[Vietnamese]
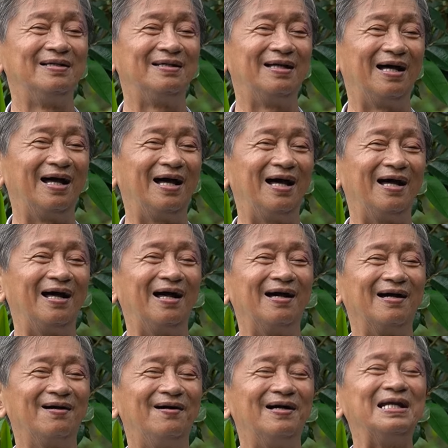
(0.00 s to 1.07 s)
là
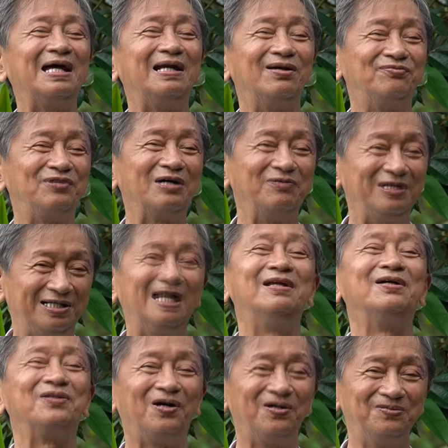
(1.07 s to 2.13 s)
ở đây nó phát huy
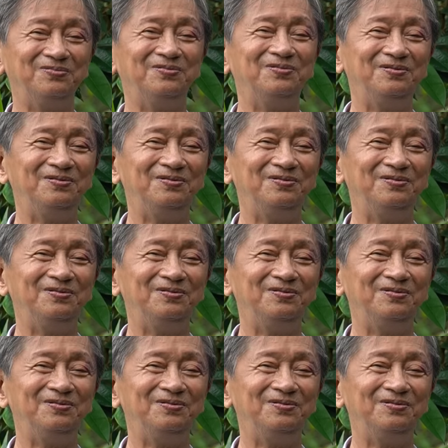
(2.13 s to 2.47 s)
rất là tốt